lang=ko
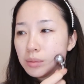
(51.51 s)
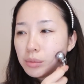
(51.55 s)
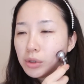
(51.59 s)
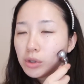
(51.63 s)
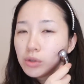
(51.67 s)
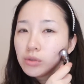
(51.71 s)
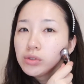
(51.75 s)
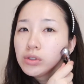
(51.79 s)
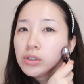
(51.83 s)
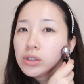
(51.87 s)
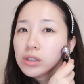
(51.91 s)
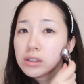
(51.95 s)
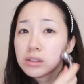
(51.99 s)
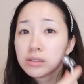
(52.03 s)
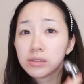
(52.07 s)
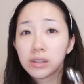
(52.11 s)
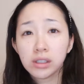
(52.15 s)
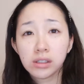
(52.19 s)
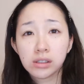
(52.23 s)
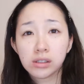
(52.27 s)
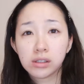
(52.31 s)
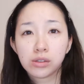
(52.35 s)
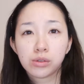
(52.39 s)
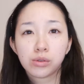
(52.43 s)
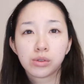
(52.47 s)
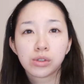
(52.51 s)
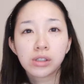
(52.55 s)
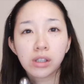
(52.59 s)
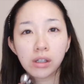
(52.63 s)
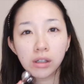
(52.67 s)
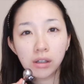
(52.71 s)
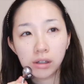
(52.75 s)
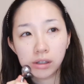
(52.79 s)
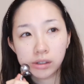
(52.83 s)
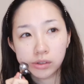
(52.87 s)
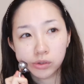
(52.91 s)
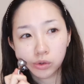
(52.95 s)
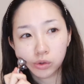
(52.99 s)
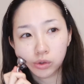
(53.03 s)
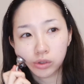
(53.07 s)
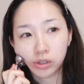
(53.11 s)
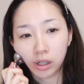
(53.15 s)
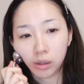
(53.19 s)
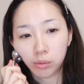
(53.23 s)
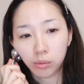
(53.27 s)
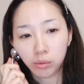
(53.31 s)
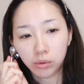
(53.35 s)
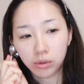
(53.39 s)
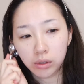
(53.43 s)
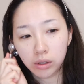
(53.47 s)
평소에는 사실 귀찮아가지고
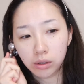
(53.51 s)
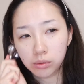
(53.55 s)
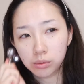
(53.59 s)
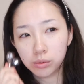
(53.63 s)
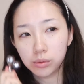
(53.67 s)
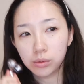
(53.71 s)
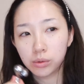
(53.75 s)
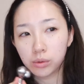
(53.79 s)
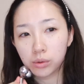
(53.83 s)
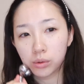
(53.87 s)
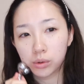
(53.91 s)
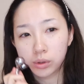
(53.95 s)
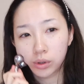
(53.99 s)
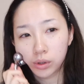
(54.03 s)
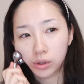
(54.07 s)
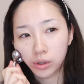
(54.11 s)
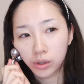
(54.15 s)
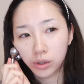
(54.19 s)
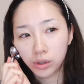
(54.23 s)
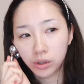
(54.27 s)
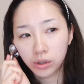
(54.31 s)
잘 못하고